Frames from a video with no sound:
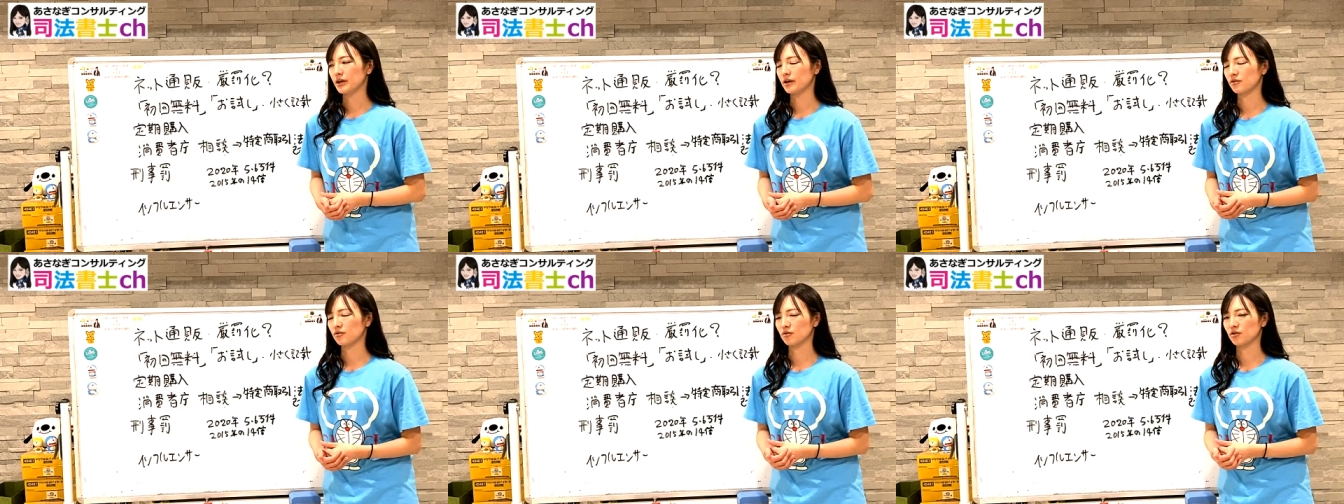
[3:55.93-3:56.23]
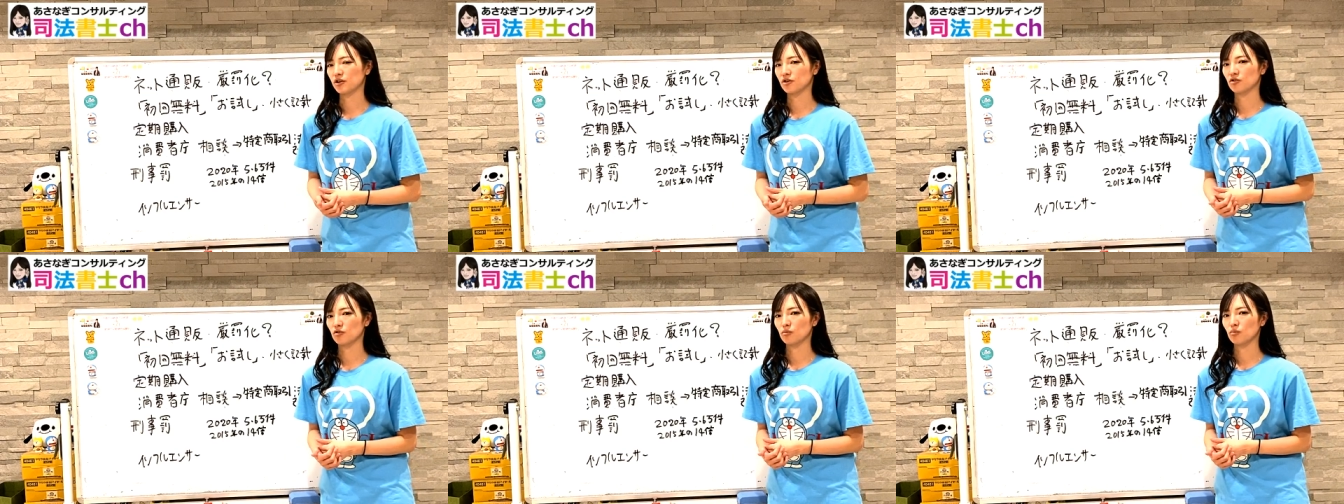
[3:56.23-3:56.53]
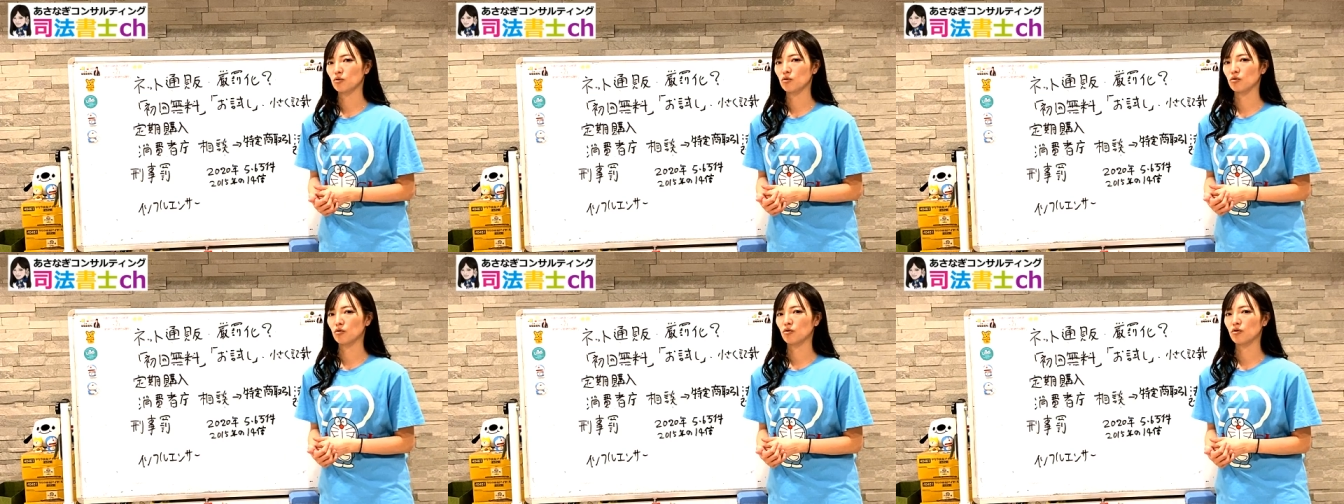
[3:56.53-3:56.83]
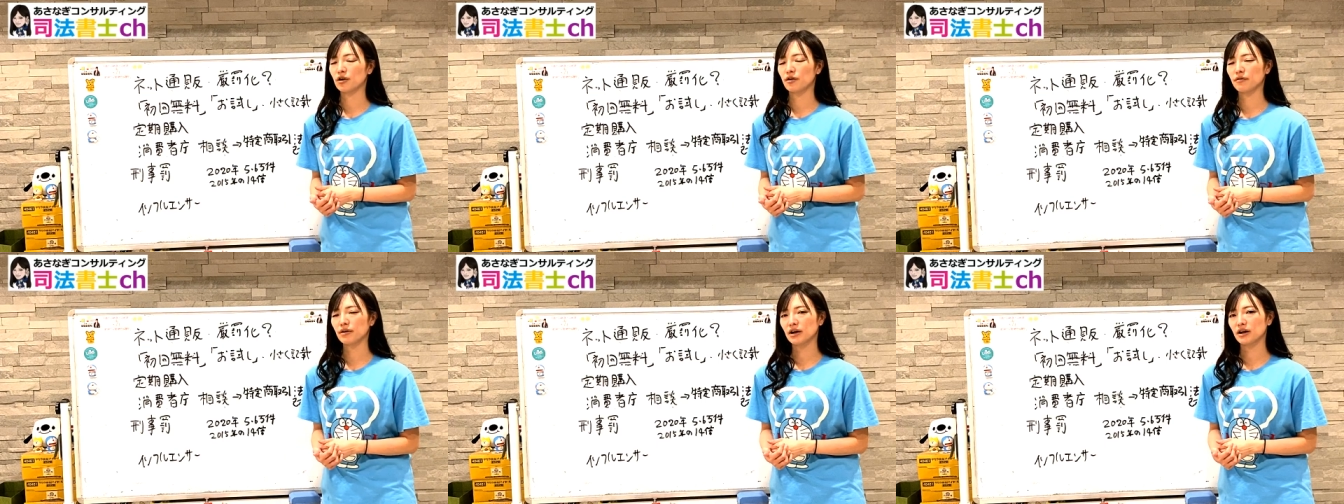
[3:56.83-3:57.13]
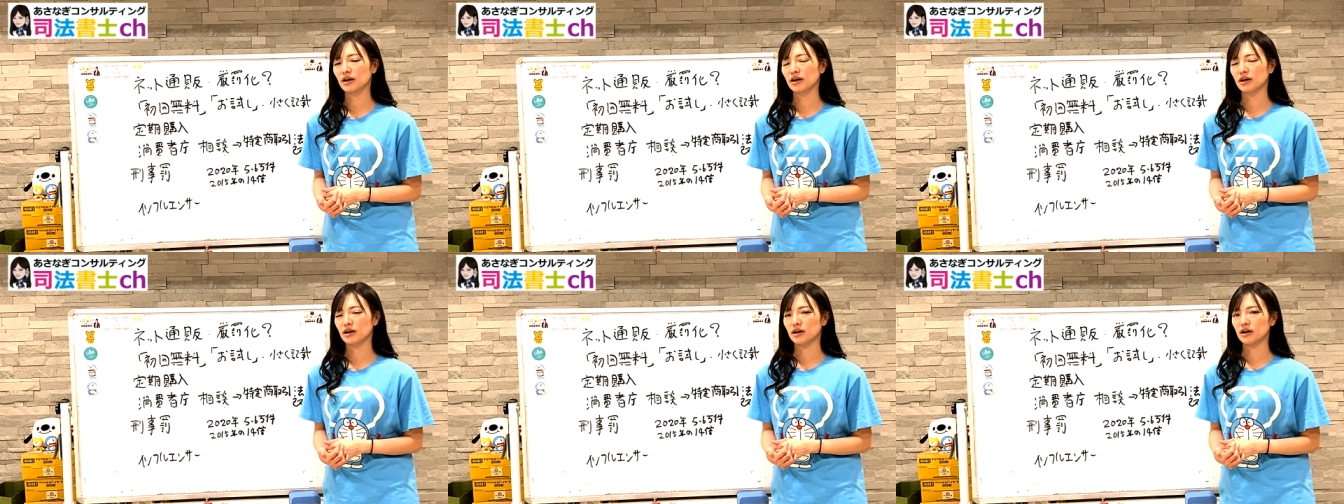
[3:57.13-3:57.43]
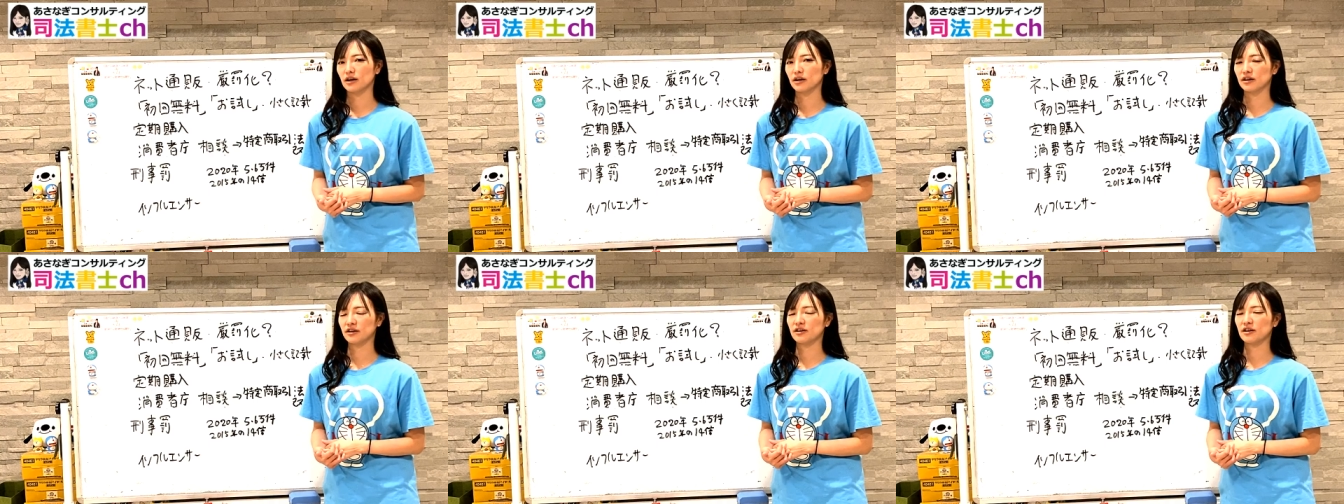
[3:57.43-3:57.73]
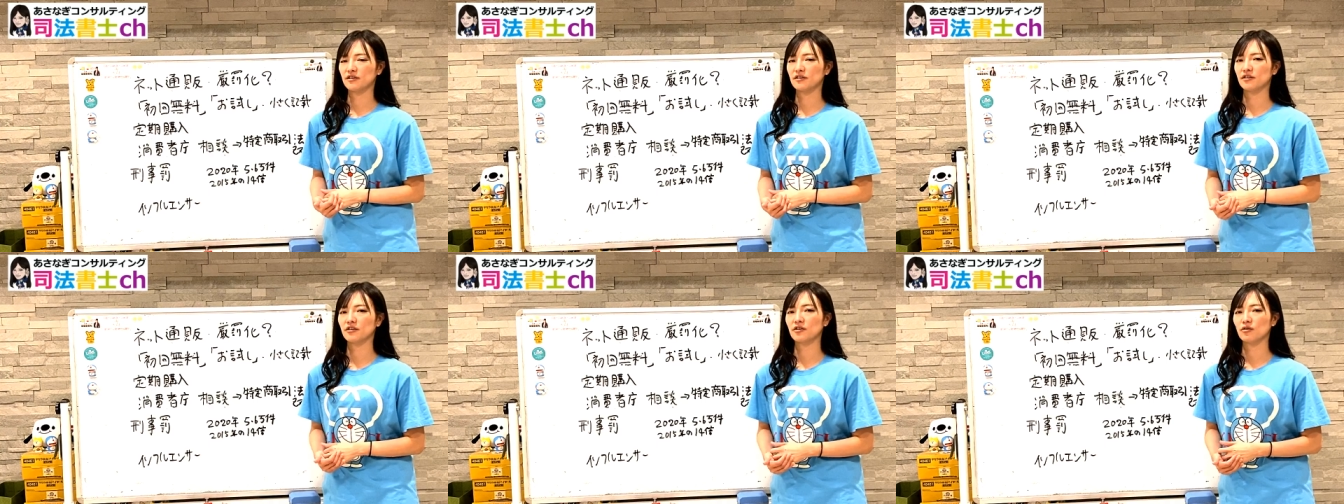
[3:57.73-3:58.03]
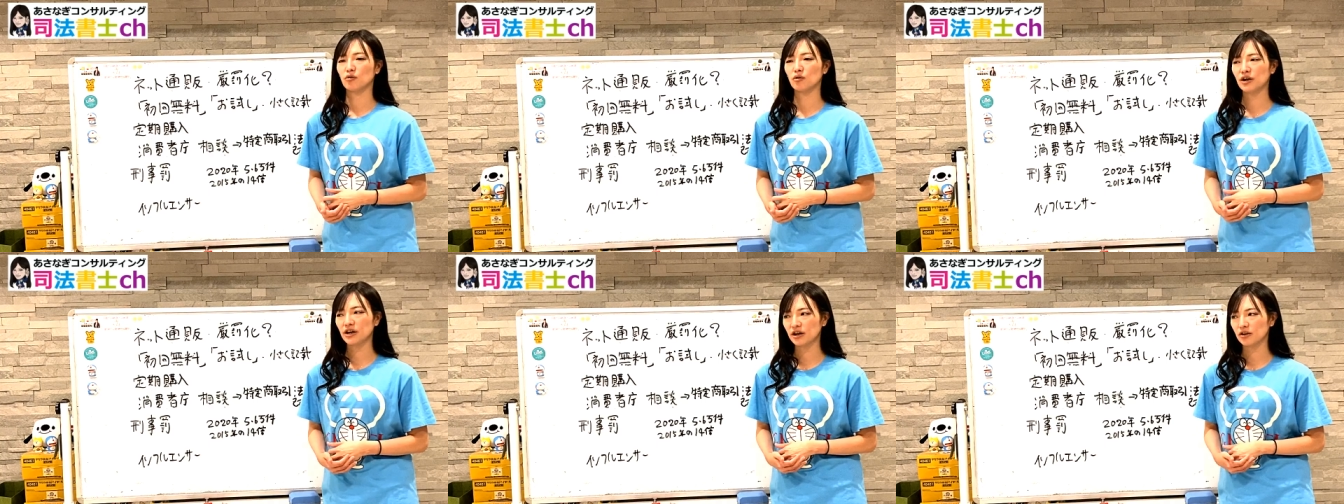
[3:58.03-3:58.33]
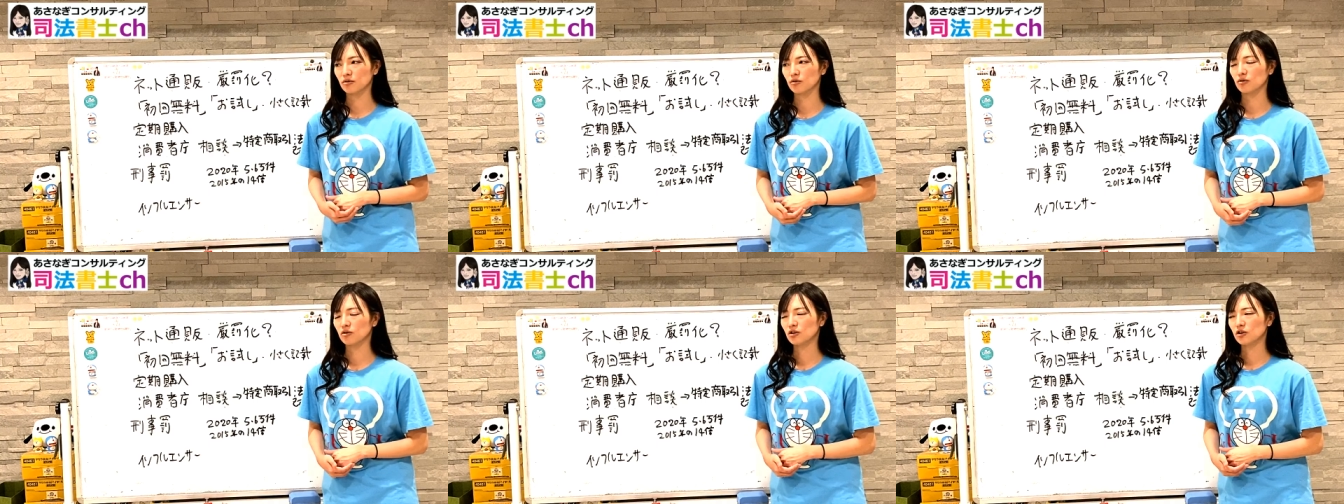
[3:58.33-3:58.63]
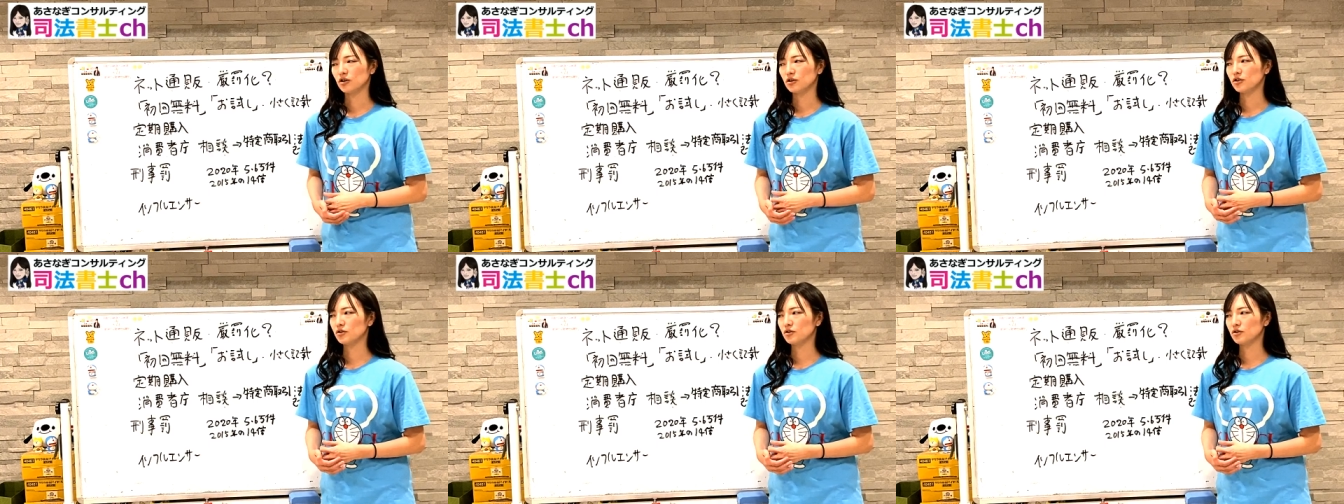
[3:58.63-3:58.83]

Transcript: 消費者庁もこれは規制せざるを得ないと